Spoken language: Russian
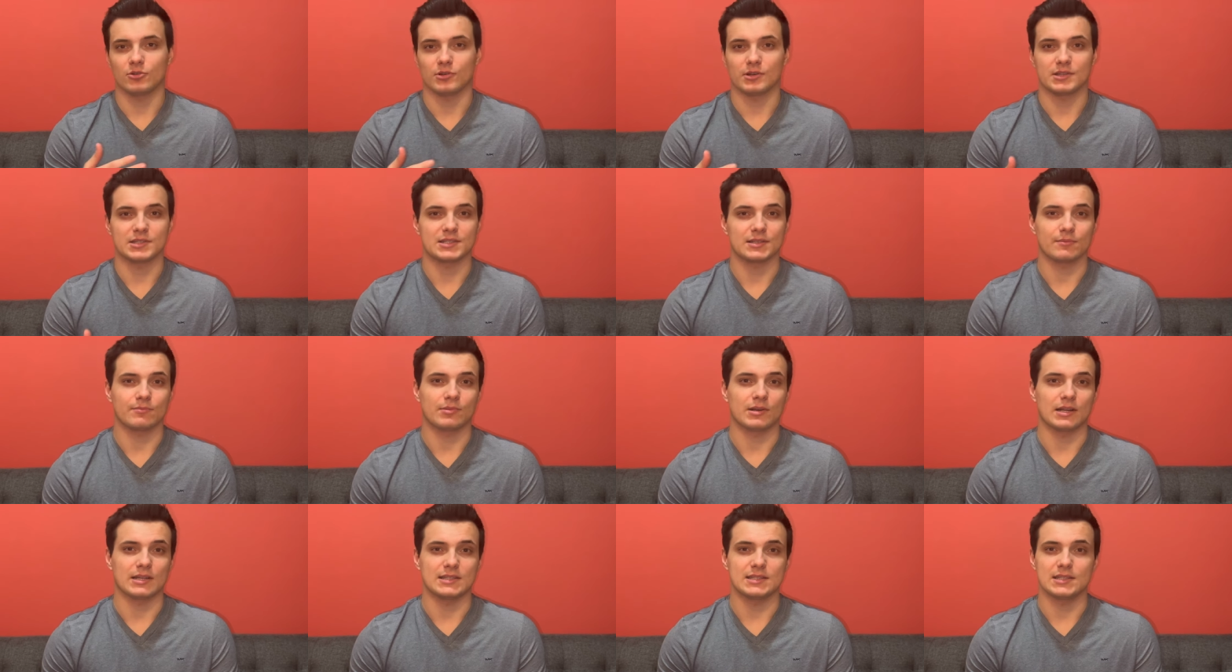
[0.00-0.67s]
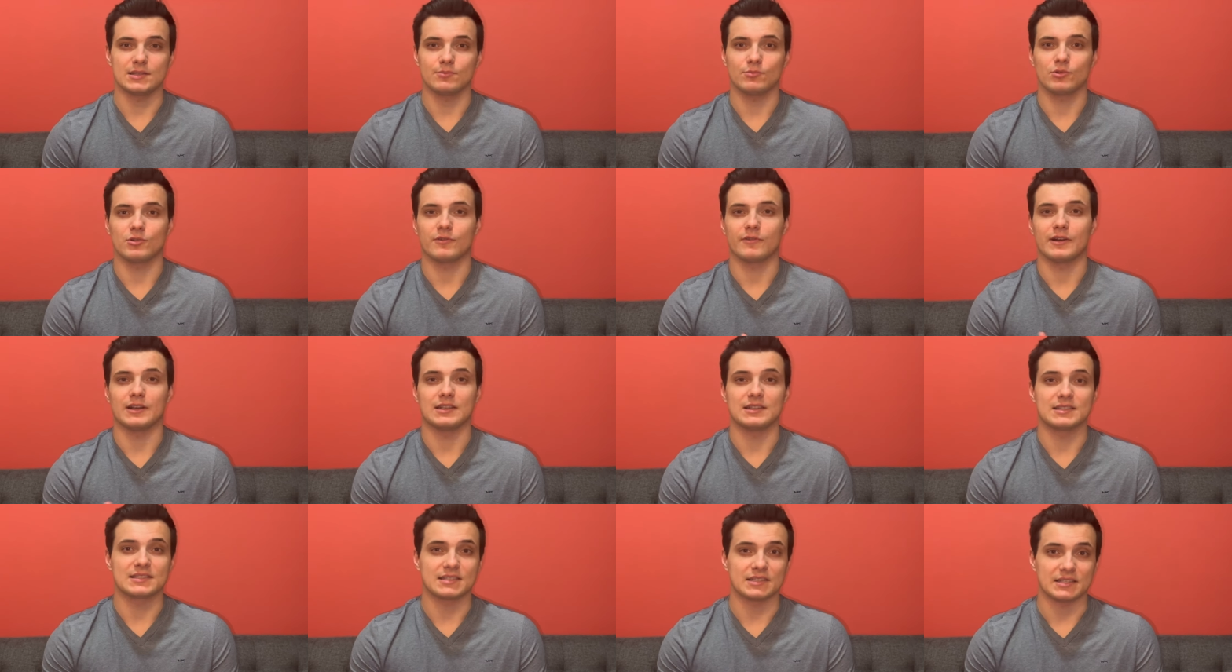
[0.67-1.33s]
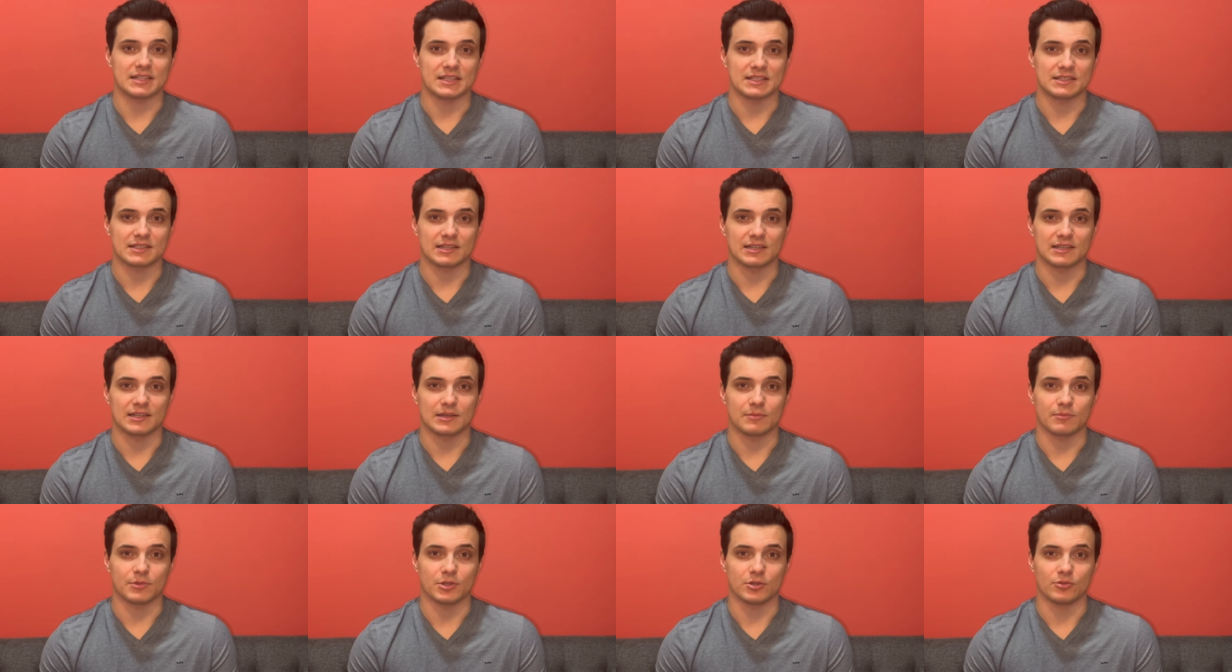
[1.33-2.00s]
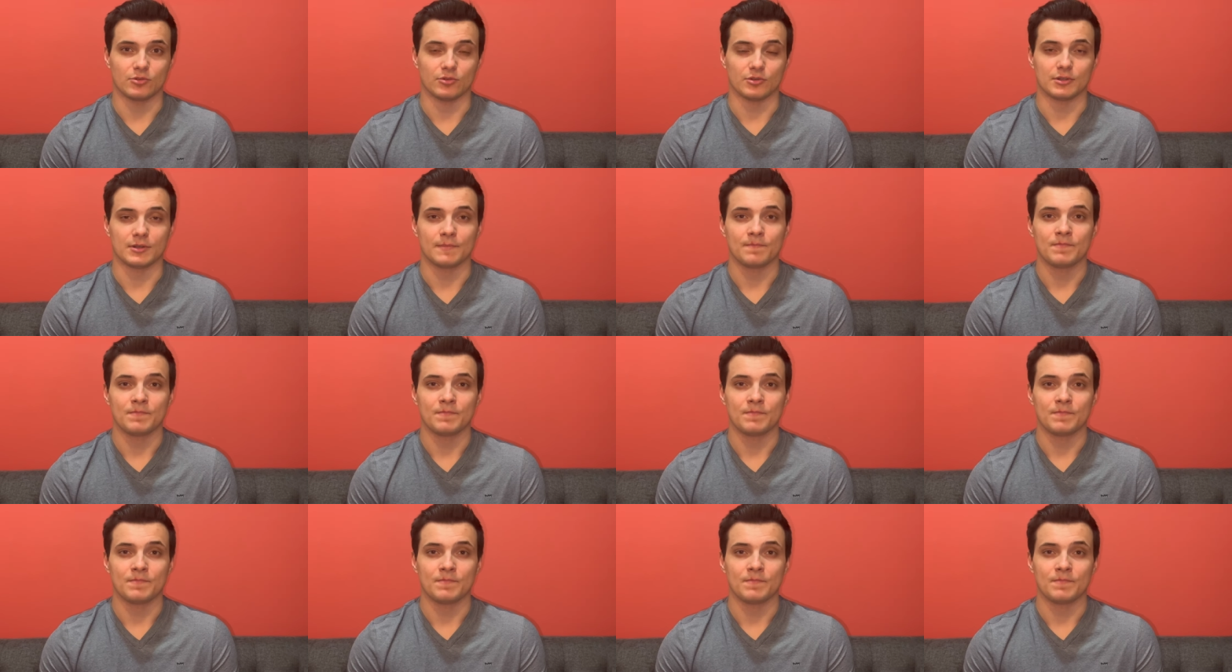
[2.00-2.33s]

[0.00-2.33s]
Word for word: разобраться буквально за несколько минут.